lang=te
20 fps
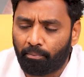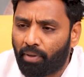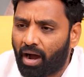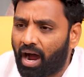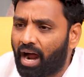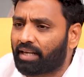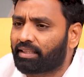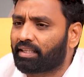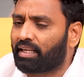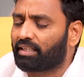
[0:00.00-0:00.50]

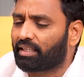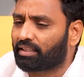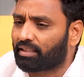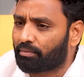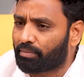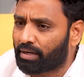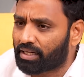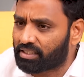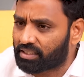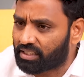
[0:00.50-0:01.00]
భారతీయ
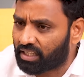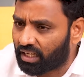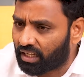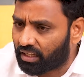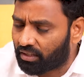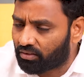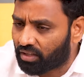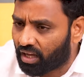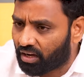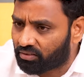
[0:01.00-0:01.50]
జనతా పార్టీ
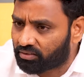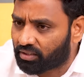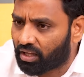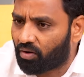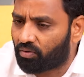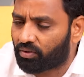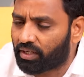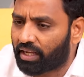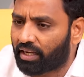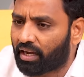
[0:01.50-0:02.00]
సీట్లు తగ్గుతూ
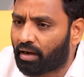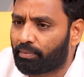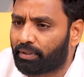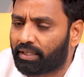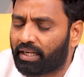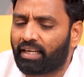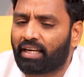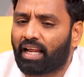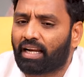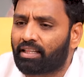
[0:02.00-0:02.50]
ఉన్నాయి
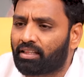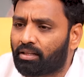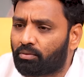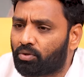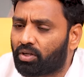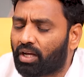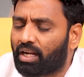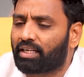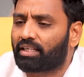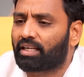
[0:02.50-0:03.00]
కాబట్టి నరేంద్ర
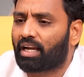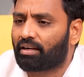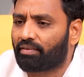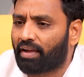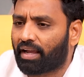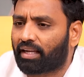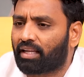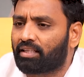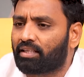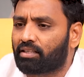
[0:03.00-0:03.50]
మోడీ గారు ఇట్లాంటి
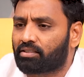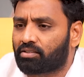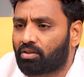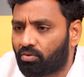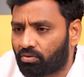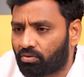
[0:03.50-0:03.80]
వ్యాఖ్యలు చేస్తూ